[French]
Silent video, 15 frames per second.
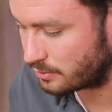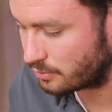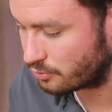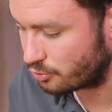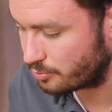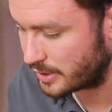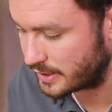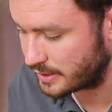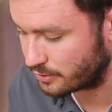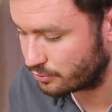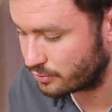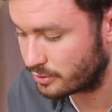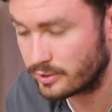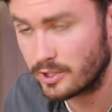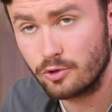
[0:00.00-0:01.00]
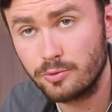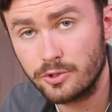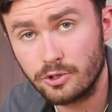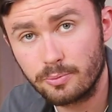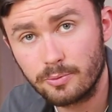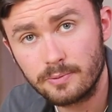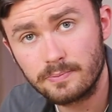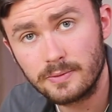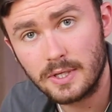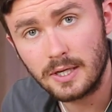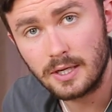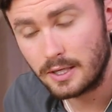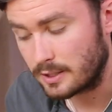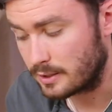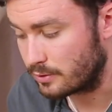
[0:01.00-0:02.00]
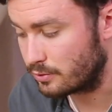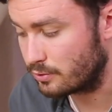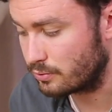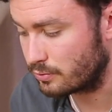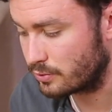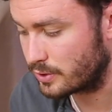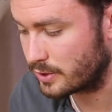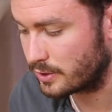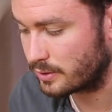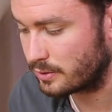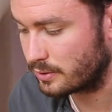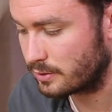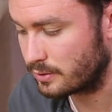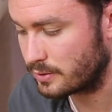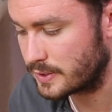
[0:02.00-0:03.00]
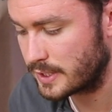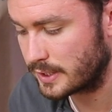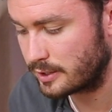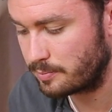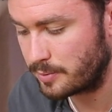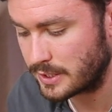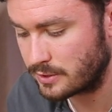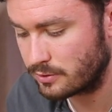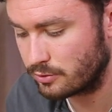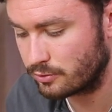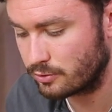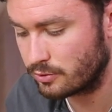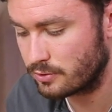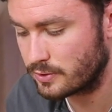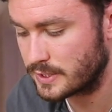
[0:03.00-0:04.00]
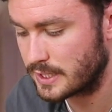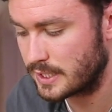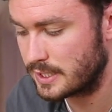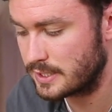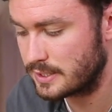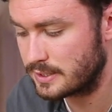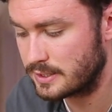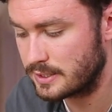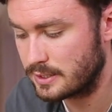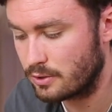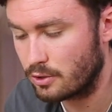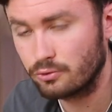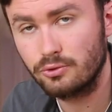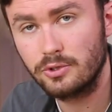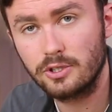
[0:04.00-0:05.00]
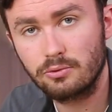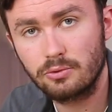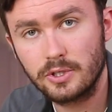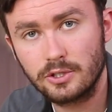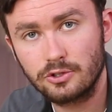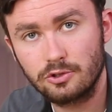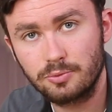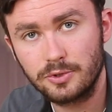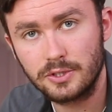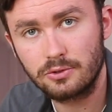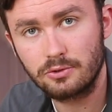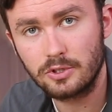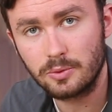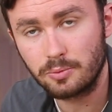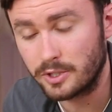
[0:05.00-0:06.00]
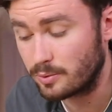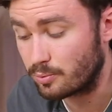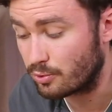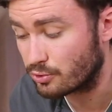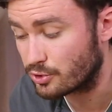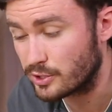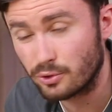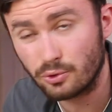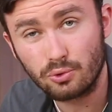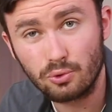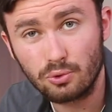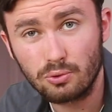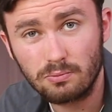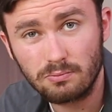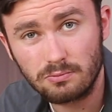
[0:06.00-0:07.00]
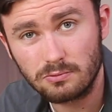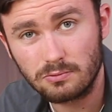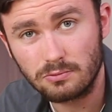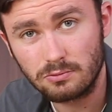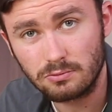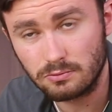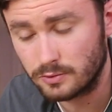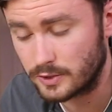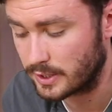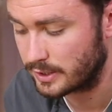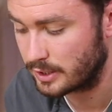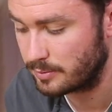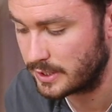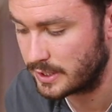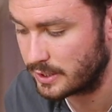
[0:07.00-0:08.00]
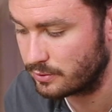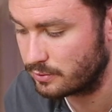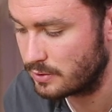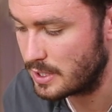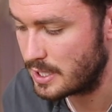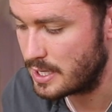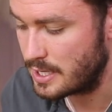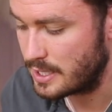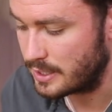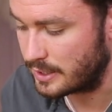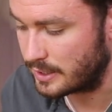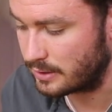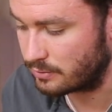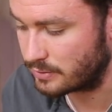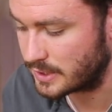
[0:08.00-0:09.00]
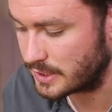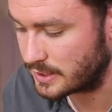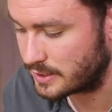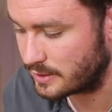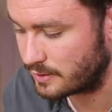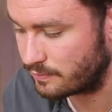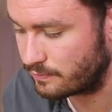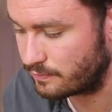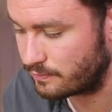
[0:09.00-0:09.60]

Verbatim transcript: euh, dont le matériau est en aluminium. Donc, euh, certaines personnes ont tendance à laisser, lors du nettoyage, ce pistolet peut-être plongé dans de l'eau certains matériaux. Et donc ça, c'est